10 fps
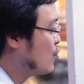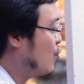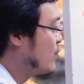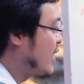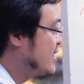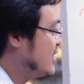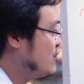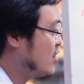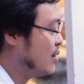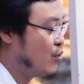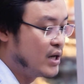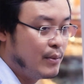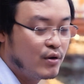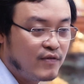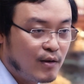Cụ này di chuyển là 1
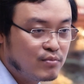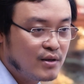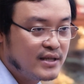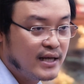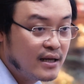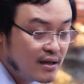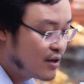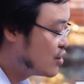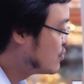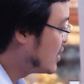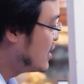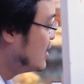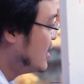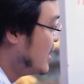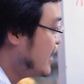năm một vòng là Trái Đất, đúng không ạ?
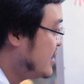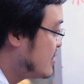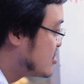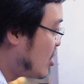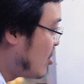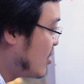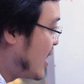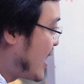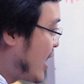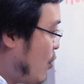Do là